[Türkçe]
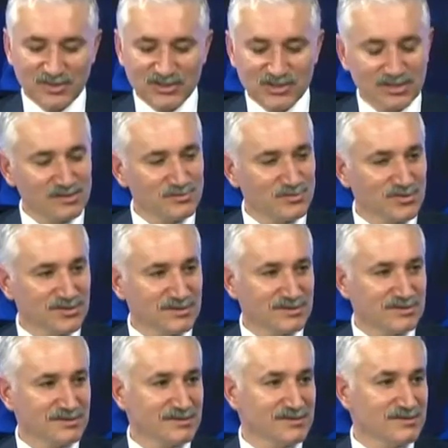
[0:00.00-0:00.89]

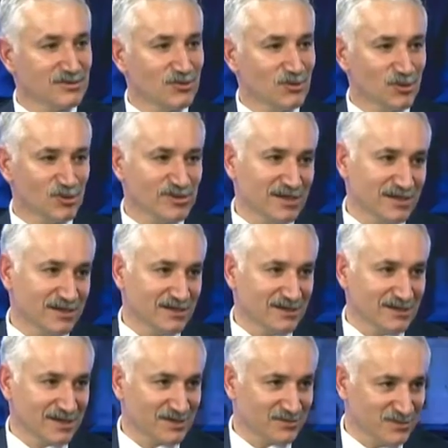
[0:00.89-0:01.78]
başkanımızı örnek
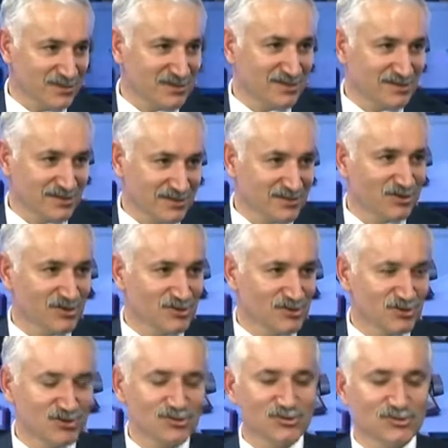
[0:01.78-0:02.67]
alarak bizler de
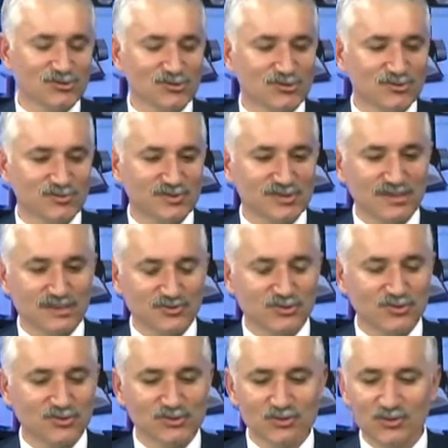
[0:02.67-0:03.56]
çalışıyoruz. Biz
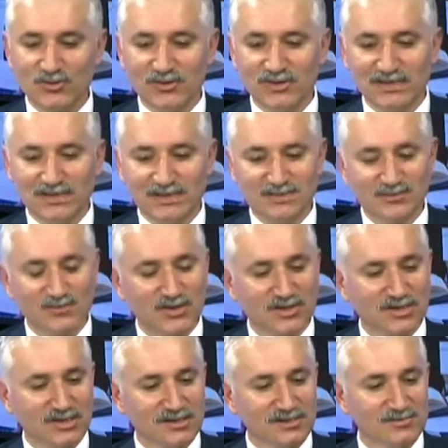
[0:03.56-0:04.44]
hep şunu söyleriz.
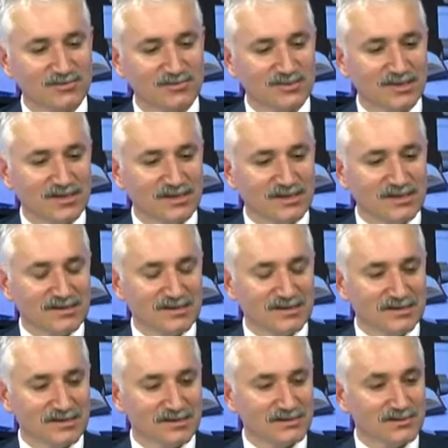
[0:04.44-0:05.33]
Başkanım
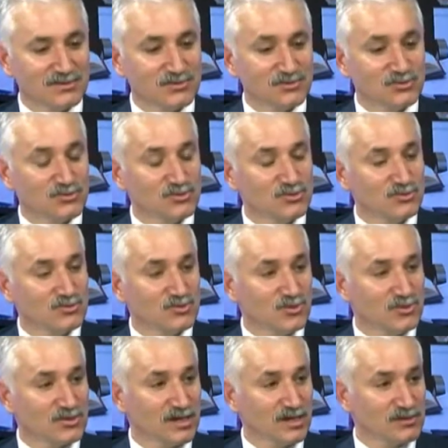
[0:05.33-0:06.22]
e, günün
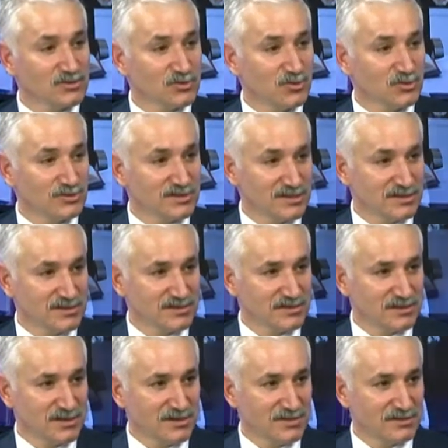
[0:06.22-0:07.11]
16-18
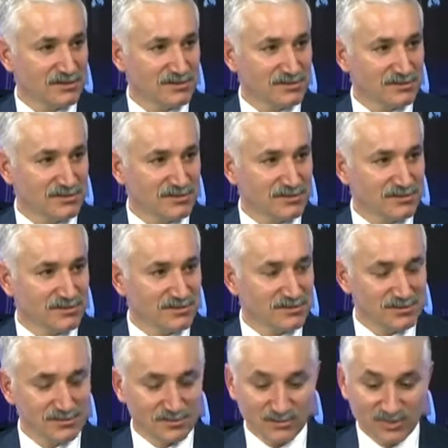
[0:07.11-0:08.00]
saati
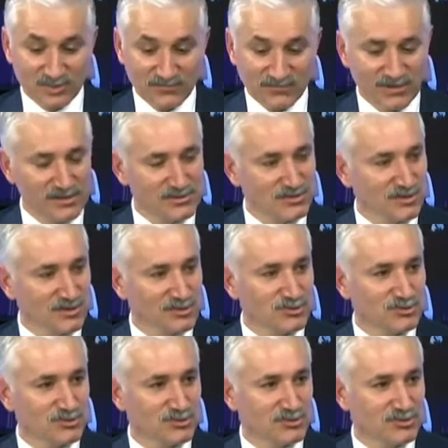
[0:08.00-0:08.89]
e, bir fiil
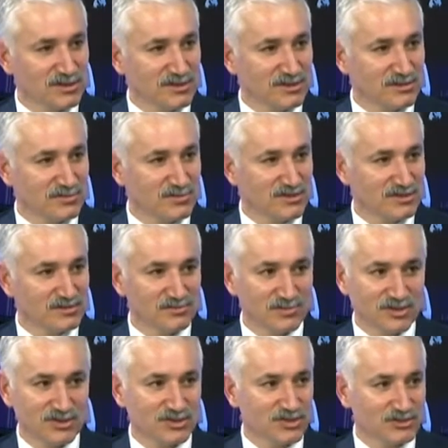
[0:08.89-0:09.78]
çalışıyorsa
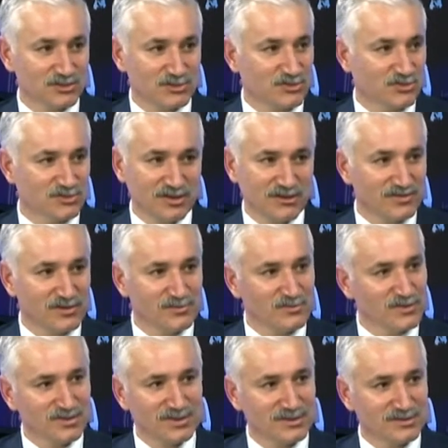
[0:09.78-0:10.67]
bizim başka türlü
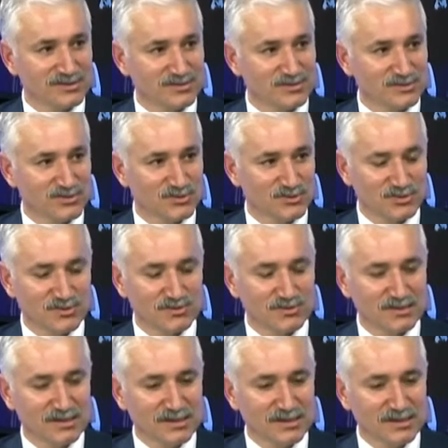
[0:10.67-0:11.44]
davranma şansımız yok.